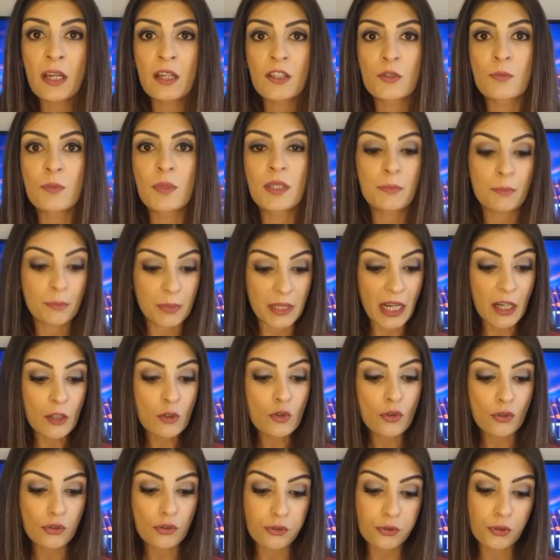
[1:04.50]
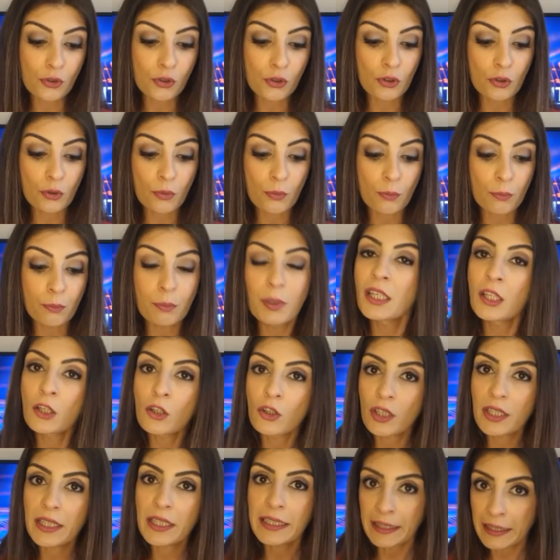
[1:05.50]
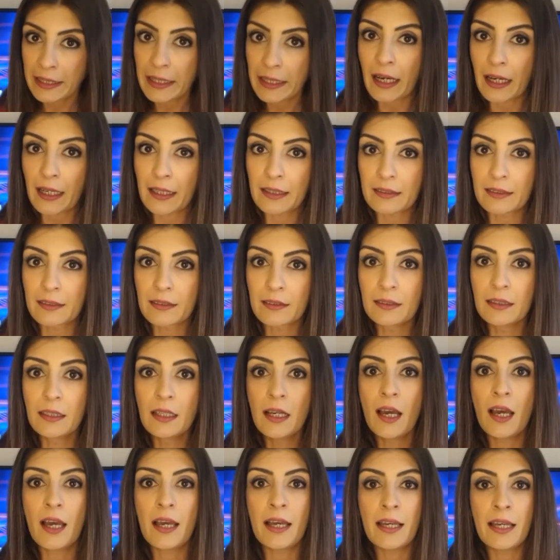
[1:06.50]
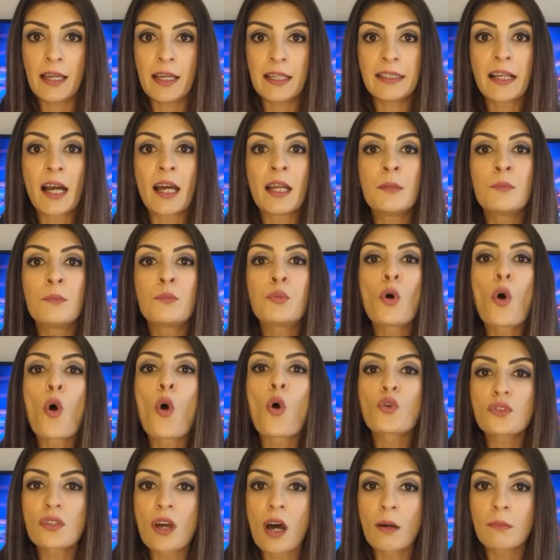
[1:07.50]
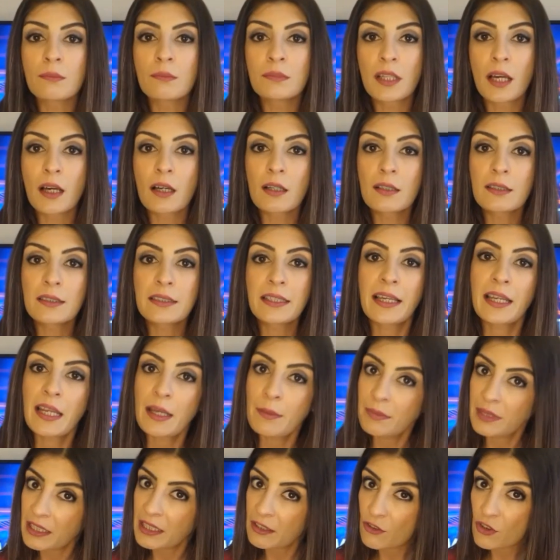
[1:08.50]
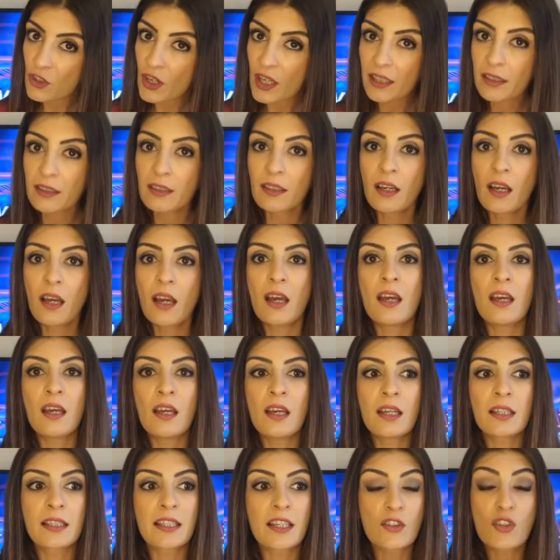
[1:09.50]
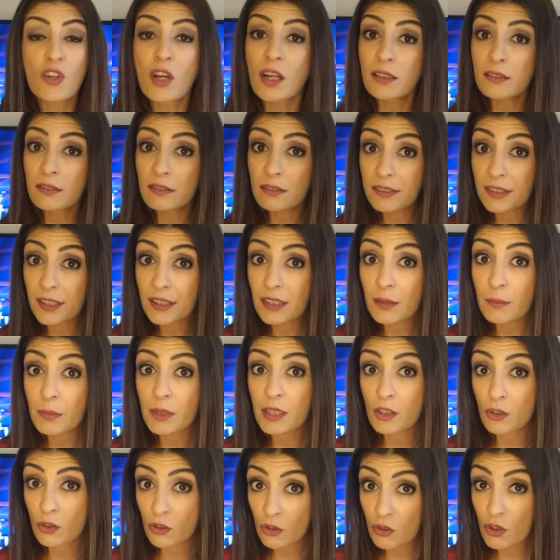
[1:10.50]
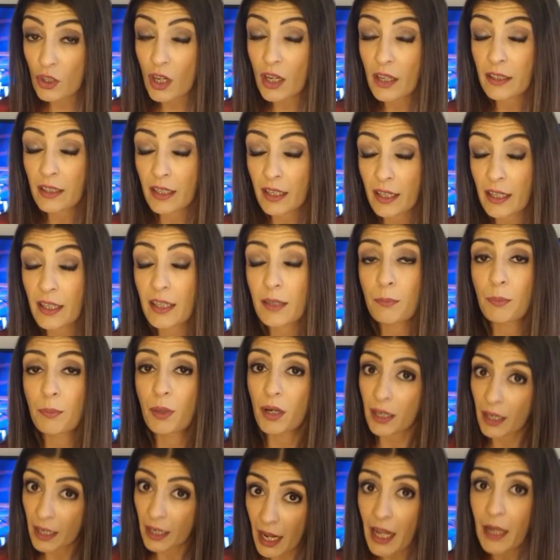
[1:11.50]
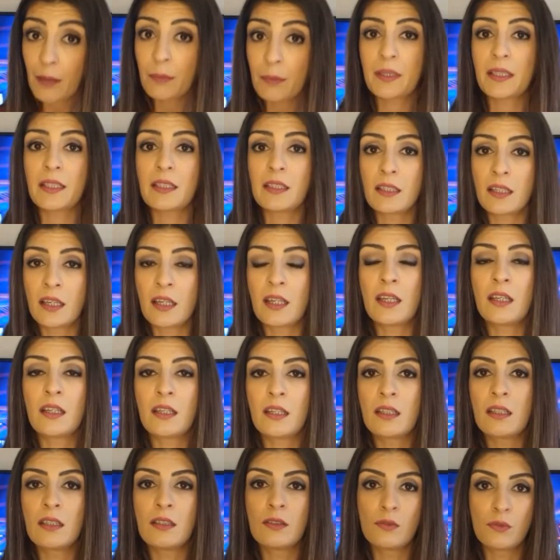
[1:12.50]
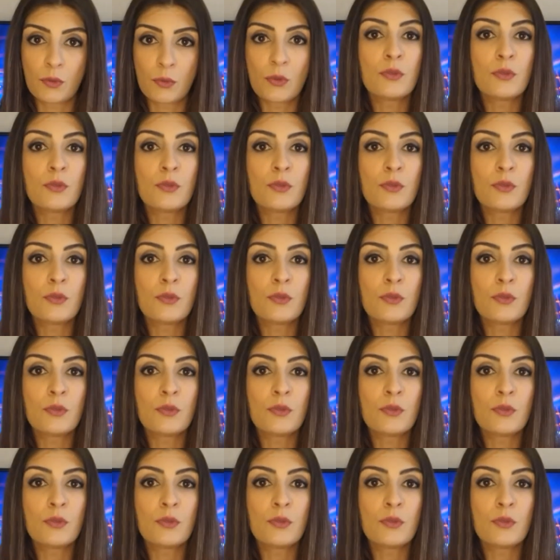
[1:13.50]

Şimdi bilançosu bana göre iyi geldi. ee, yani bu ortamda gelebilecek. ee, geçen sene birinci çeyreğe paralel bir e,